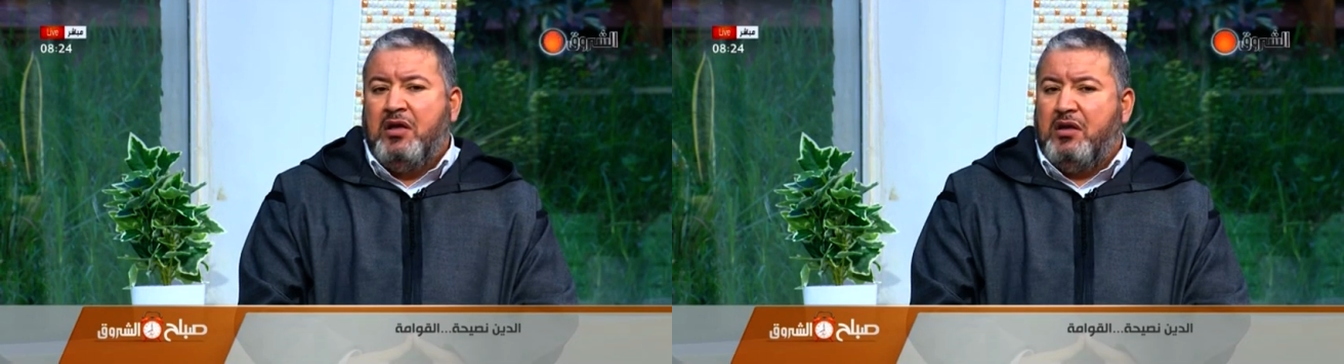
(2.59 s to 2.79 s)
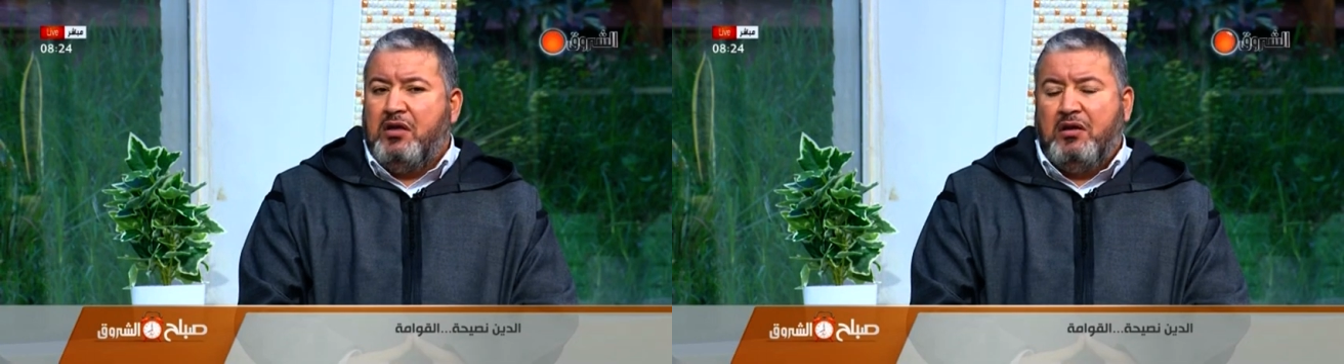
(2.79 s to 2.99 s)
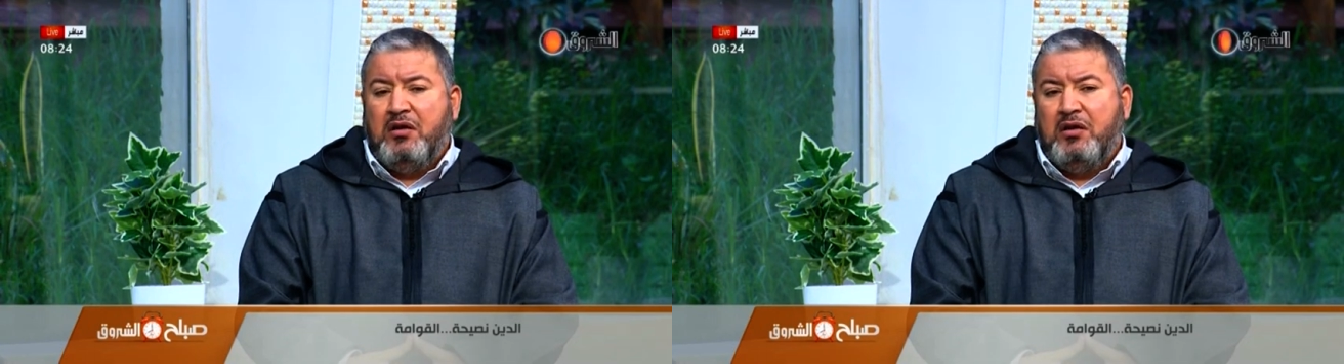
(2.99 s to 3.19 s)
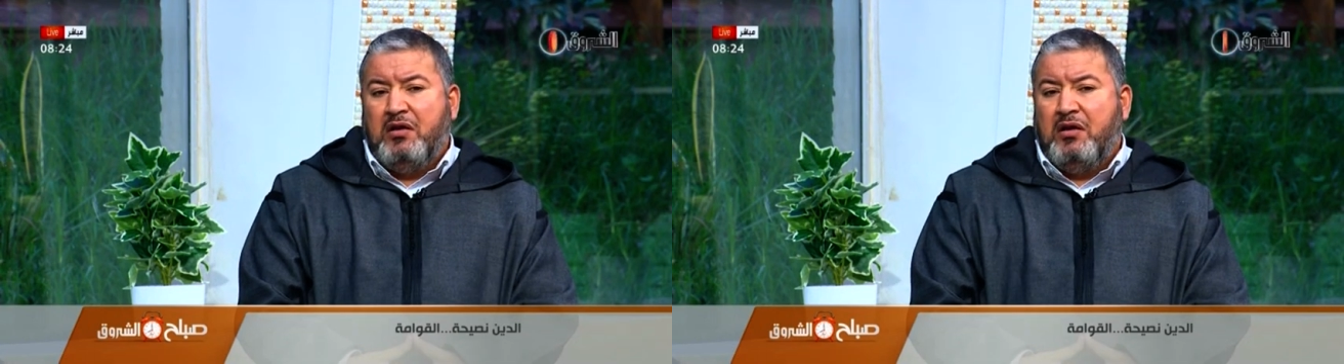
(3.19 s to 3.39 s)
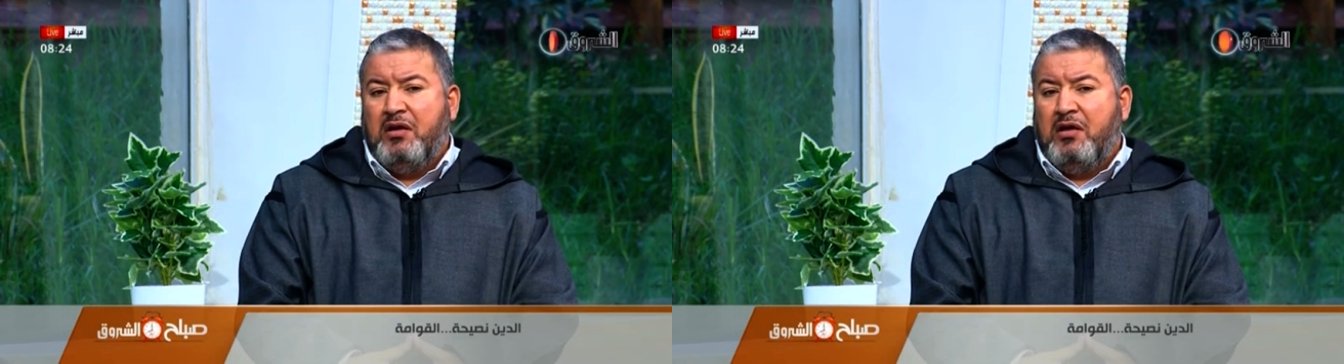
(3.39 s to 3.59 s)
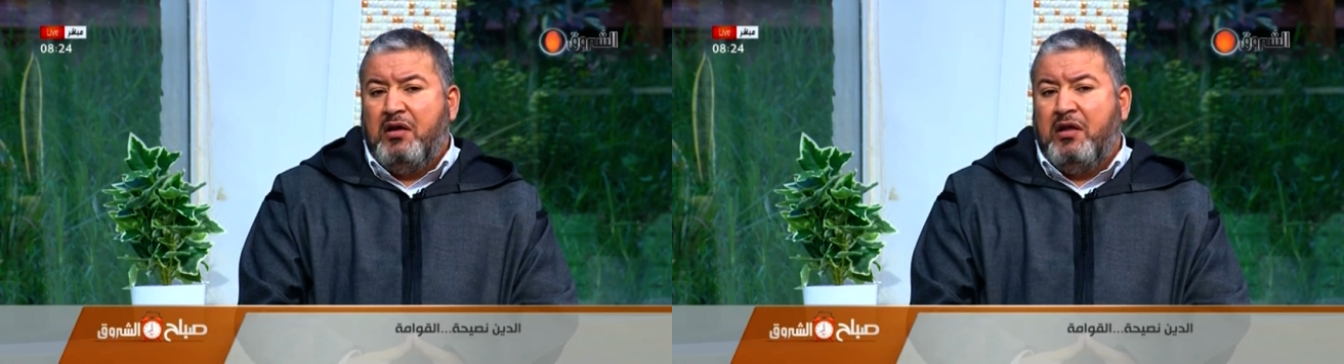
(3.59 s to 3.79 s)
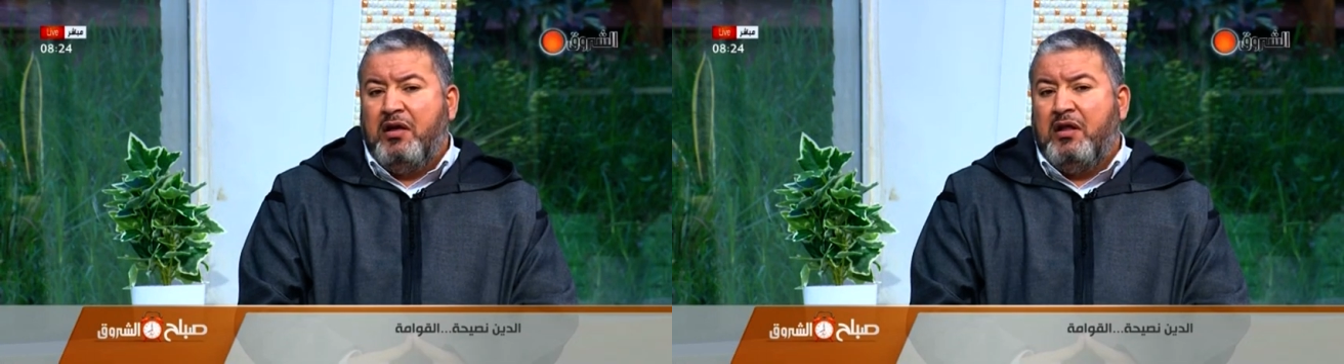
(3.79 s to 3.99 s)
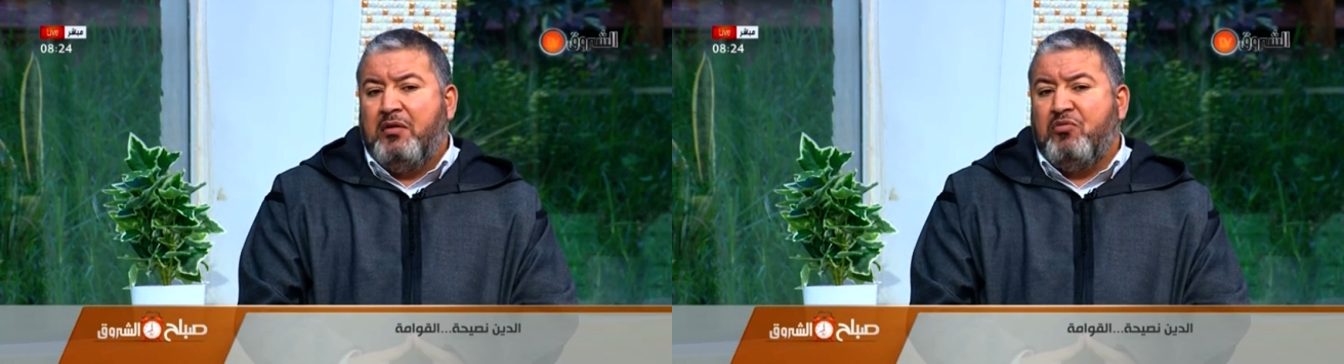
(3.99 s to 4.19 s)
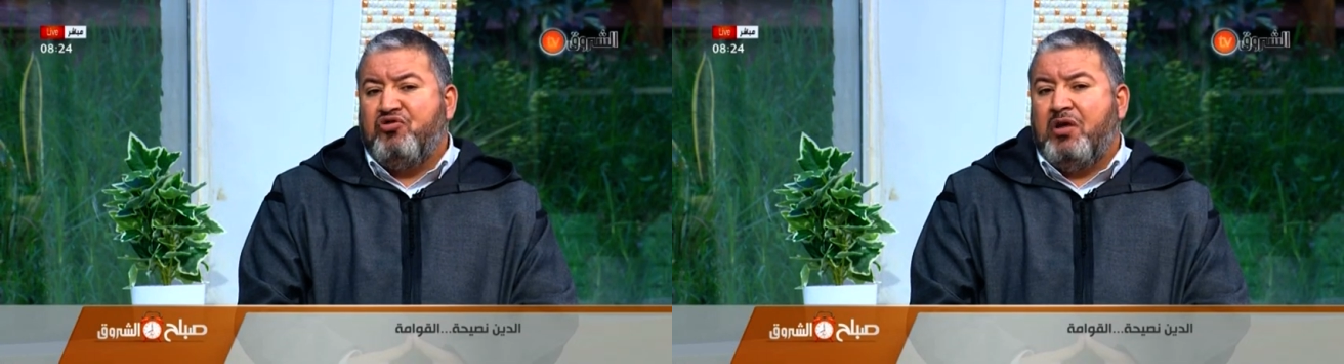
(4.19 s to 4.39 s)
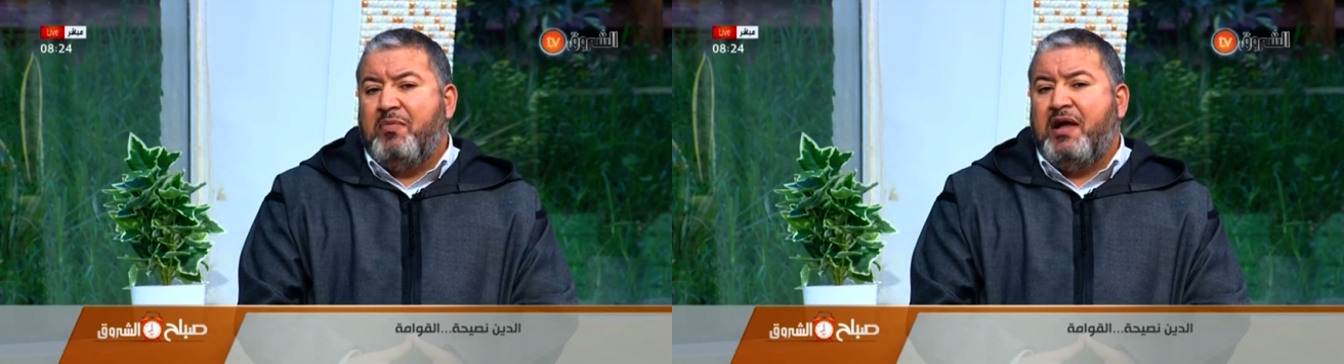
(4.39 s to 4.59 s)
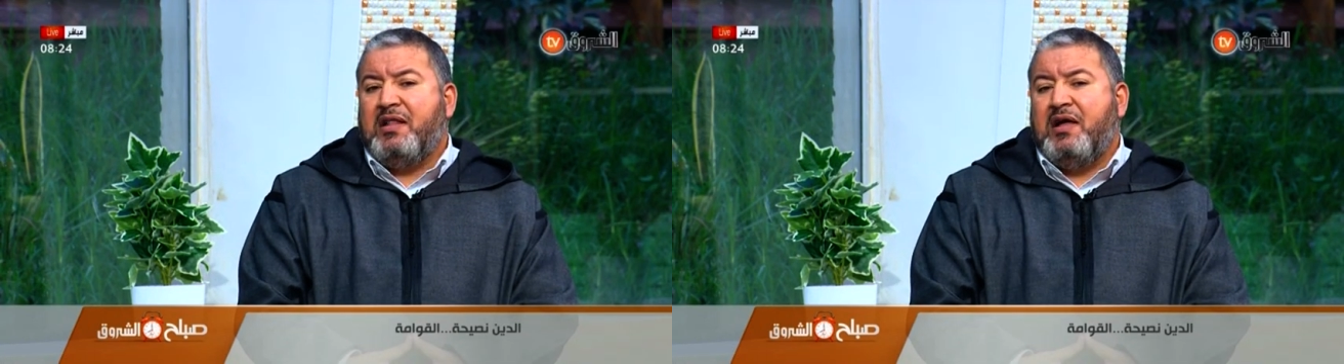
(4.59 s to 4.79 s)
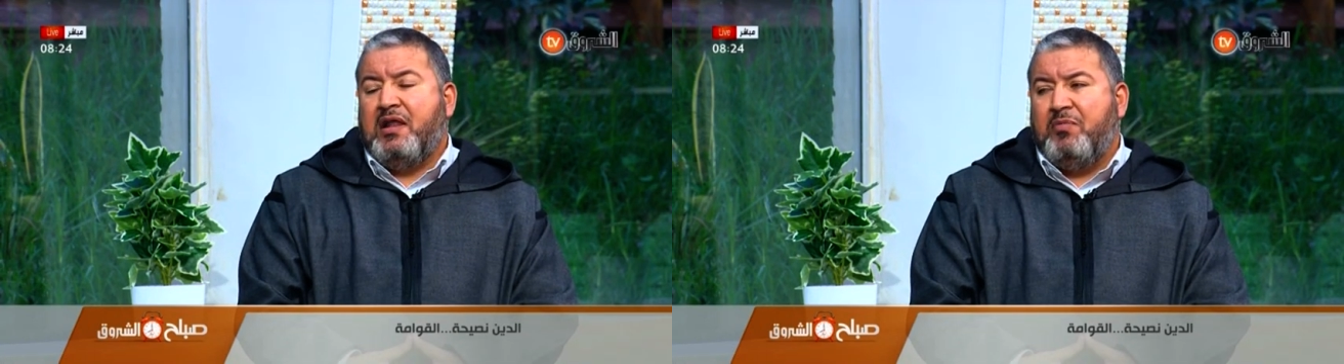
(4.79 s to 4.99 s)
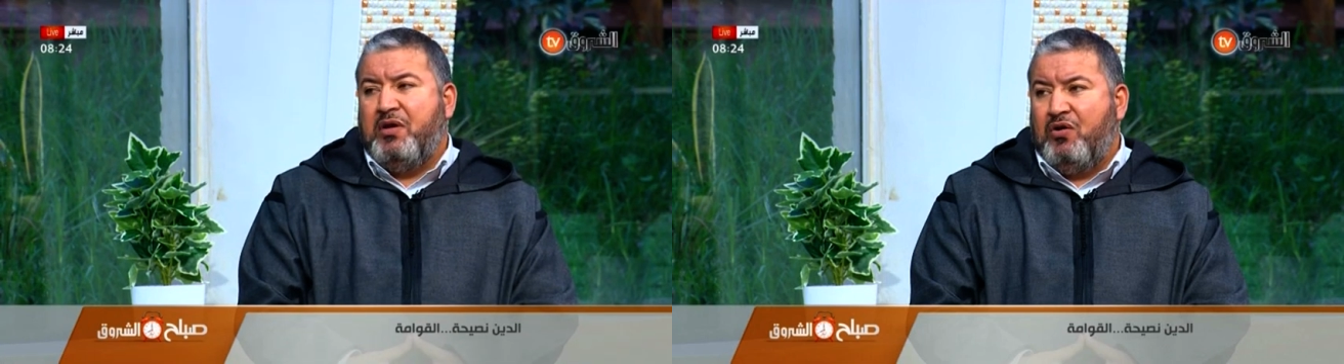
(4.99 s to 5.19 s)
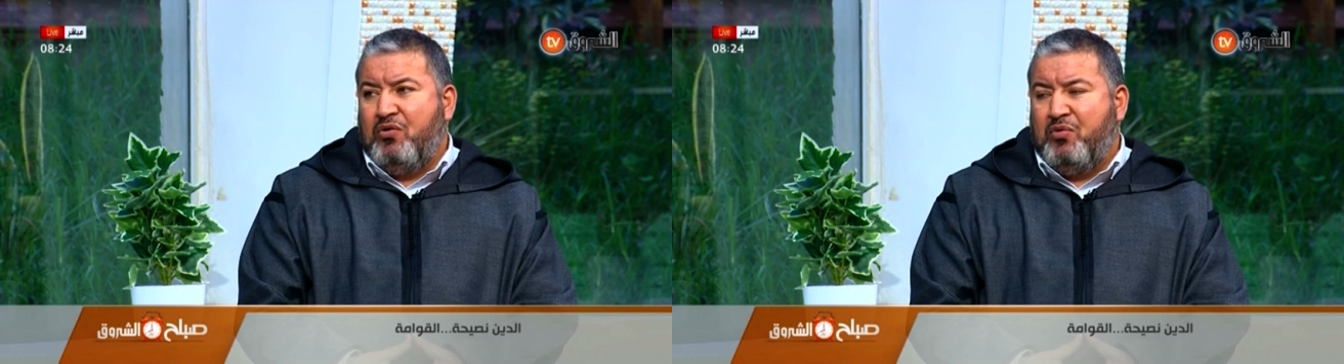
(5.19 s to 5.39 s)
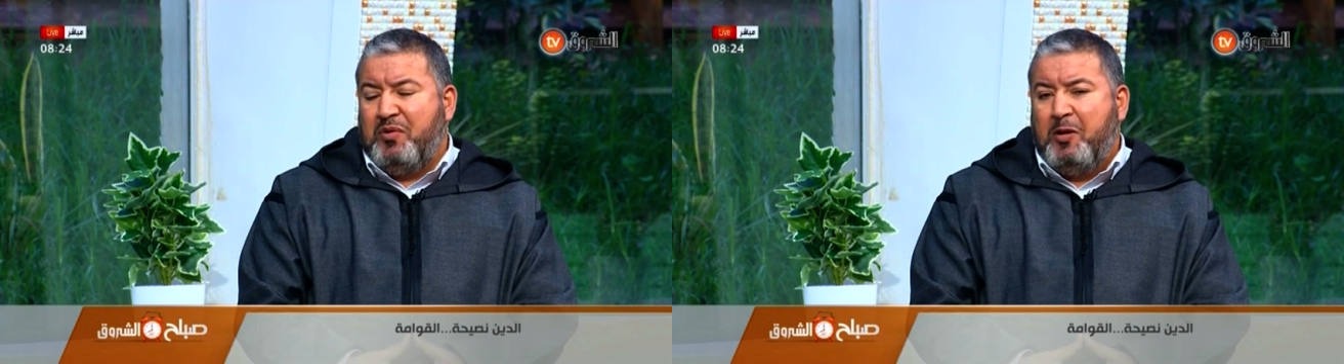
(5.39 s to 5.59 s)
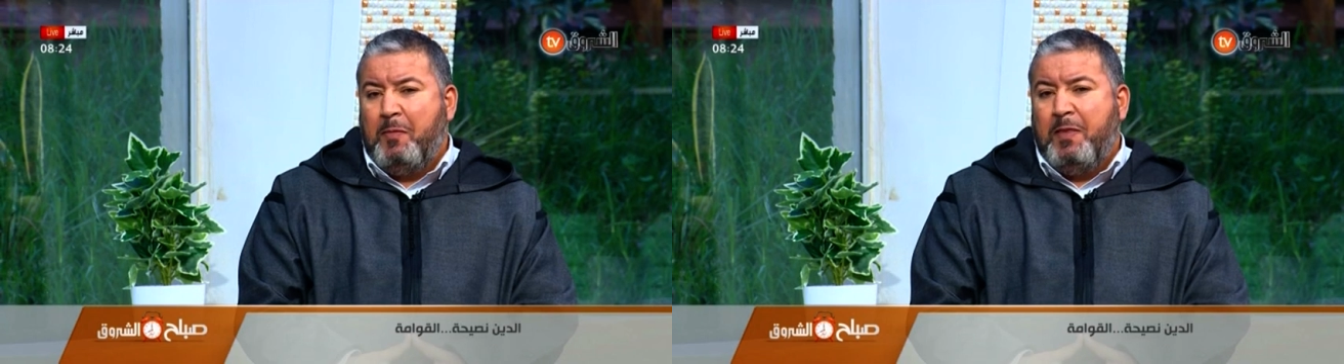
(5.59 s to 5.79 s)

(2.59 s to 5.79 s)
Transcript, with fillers: آه، المجتمعات العربية عموما